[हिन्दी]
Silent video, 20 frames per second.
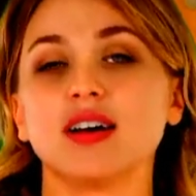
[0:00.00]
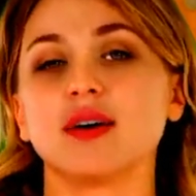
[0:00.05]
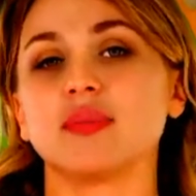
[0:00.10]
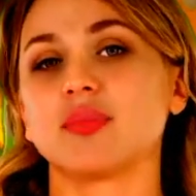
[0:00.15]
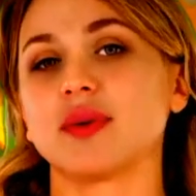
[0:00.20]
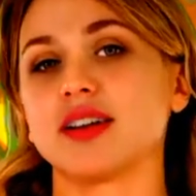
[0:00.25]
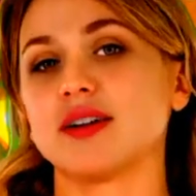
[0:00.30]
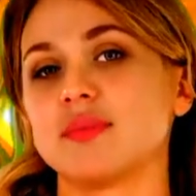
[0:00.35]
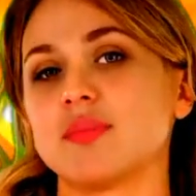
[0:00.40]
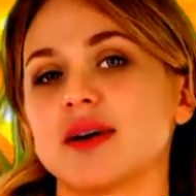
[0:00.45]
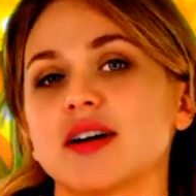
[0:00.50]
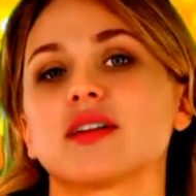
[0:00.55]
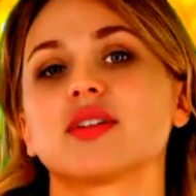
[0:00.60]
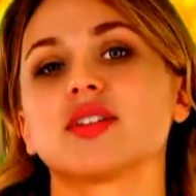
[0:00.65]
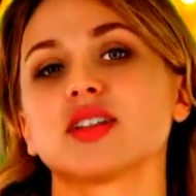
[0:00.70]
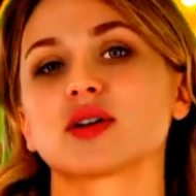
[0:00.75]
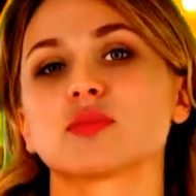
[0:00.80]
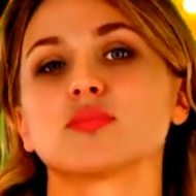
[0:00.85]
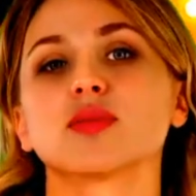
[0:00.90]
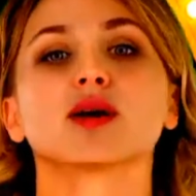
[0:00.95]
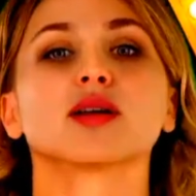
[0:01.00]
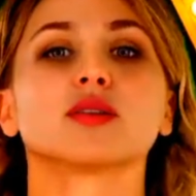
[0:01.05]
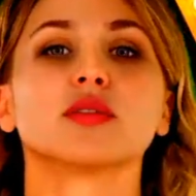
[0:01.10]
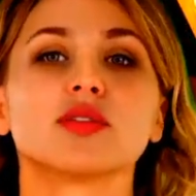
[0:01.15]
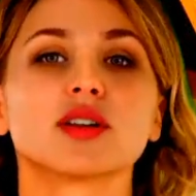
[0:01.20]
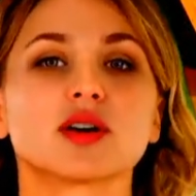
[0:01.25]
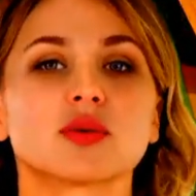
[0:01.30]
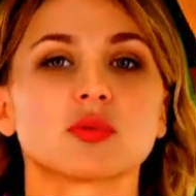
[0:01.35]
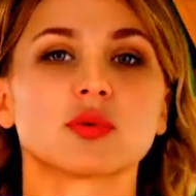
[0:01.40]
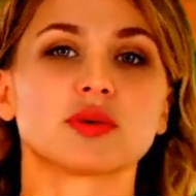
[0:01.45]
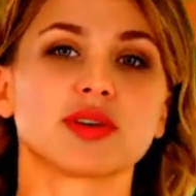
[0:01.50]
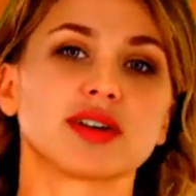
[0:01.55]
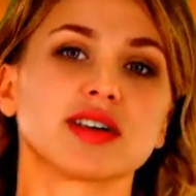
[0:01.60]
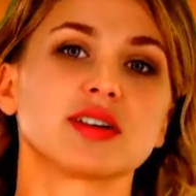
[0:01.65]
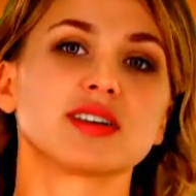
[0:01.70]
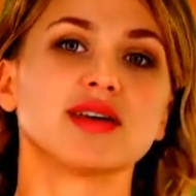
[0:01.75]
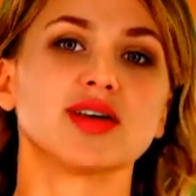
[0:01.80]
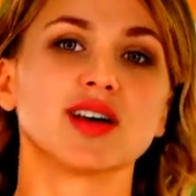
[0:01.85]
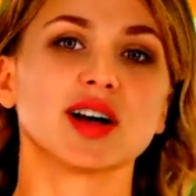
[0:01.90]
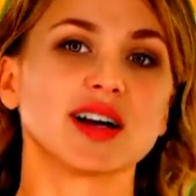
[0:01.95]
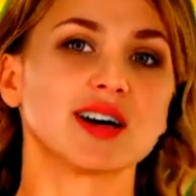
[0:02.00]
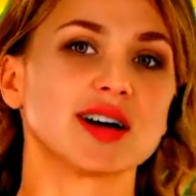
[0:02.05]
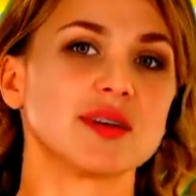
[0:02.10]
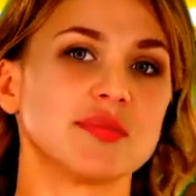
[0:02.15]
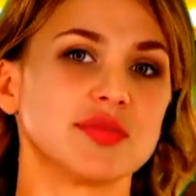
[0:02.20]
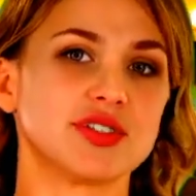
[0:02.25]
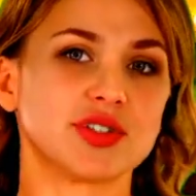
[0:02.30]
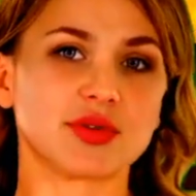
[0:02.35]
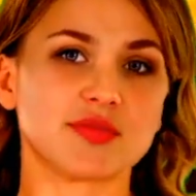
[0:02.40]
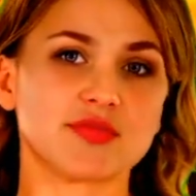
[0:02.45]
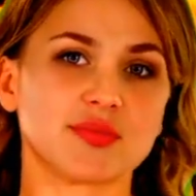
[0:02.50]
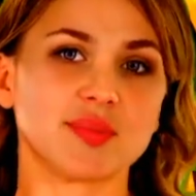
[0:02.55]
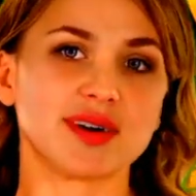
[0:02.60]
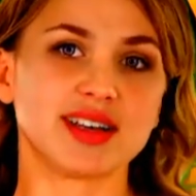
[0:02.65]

है मेरी माँ इसके पास है वो नहीं किया अब सिर्फ